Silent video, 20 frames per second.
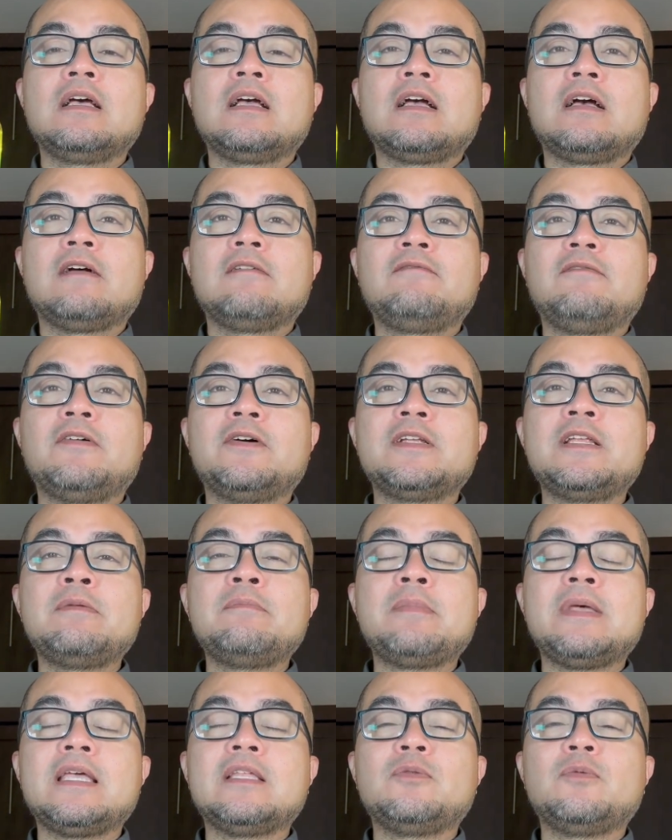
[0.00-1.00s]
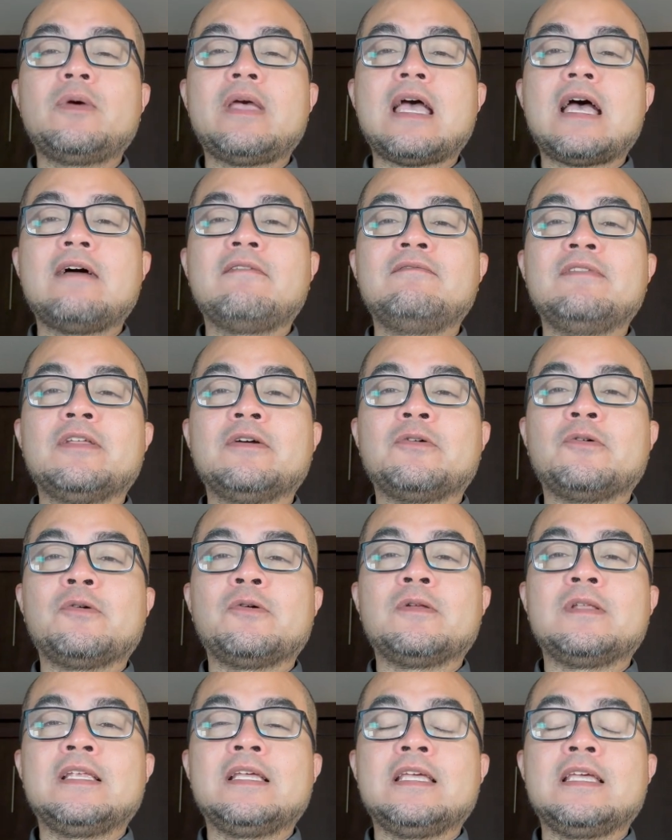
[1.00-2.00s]
Kag for the mid, we have
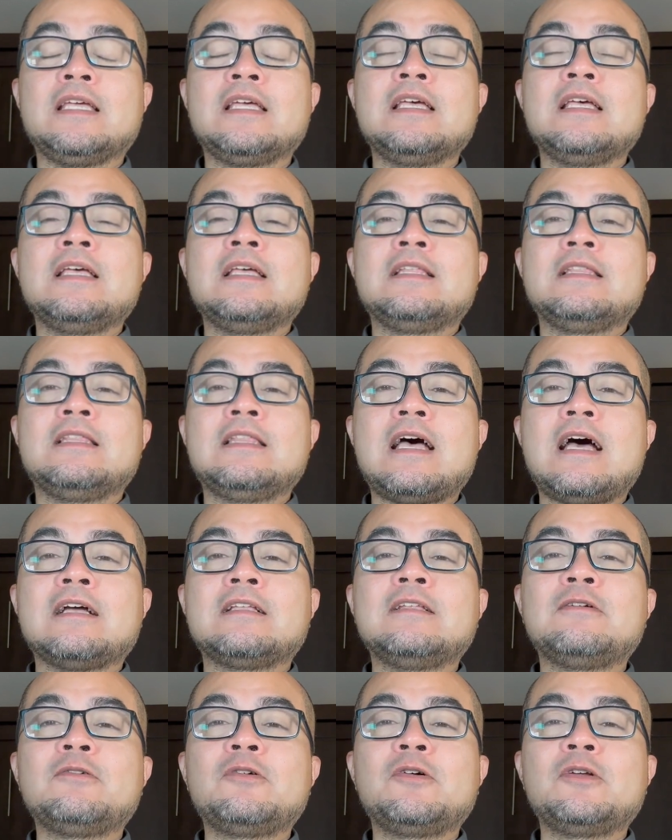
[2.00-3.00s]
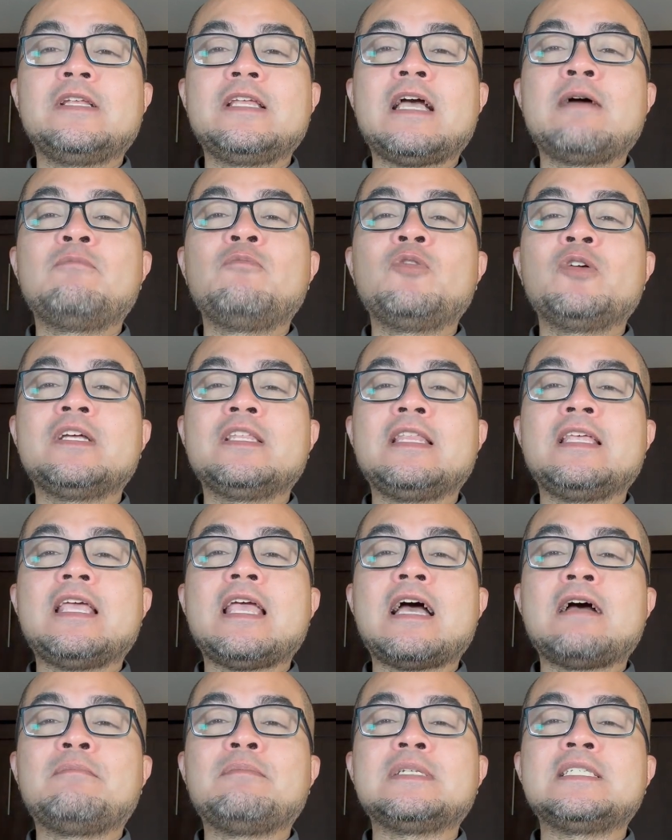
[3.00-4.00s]
neroli na ang neroli amo
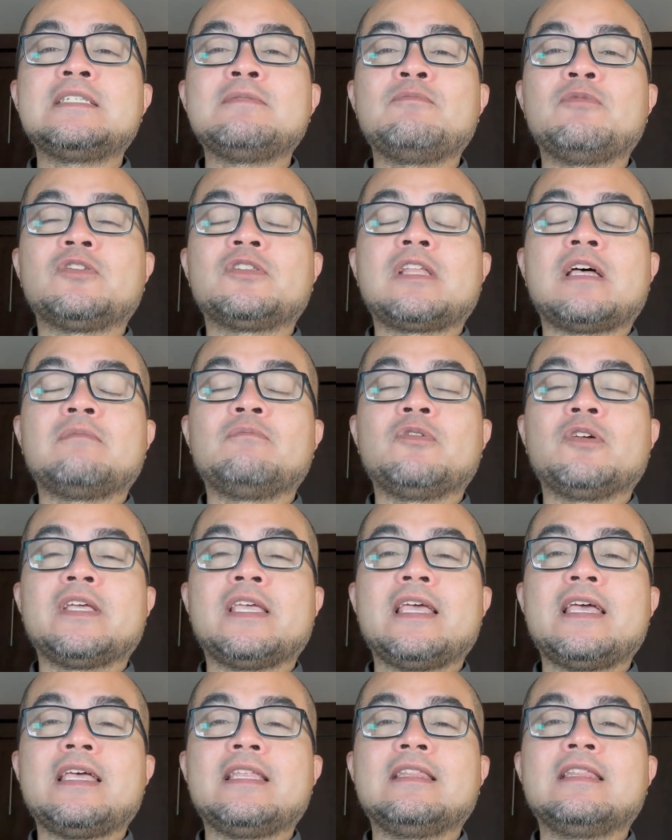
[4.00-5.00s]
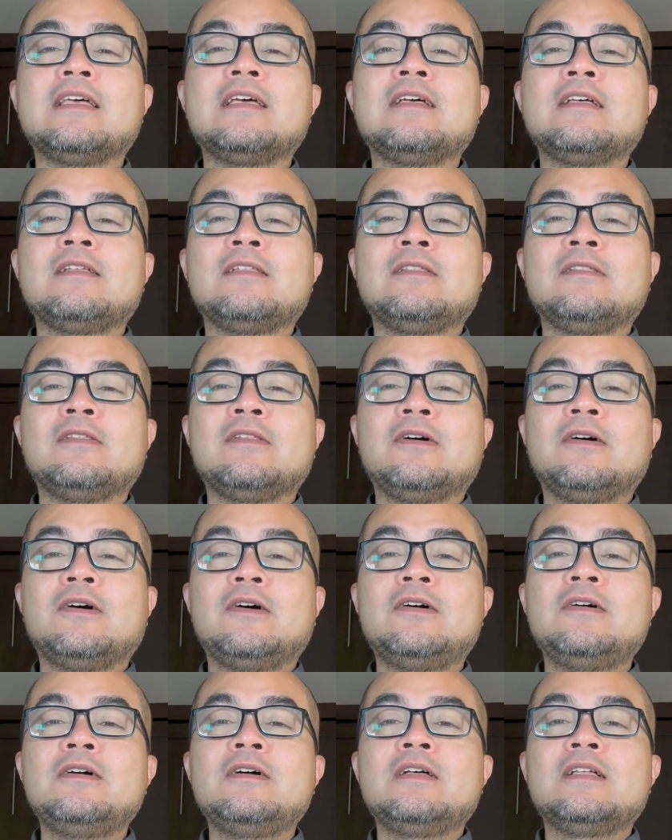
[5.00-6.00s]
ginayang masimutan mo gid,
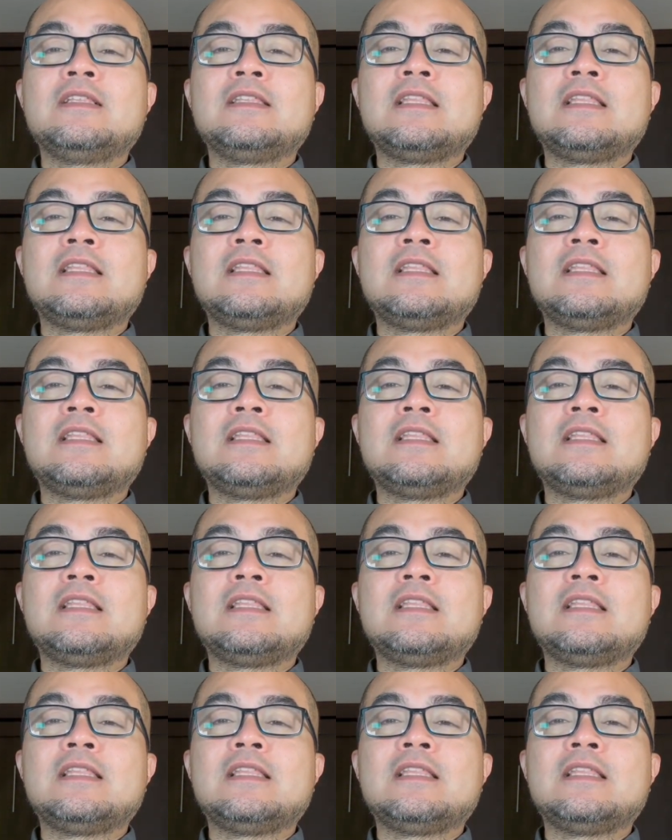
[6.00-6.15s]
no?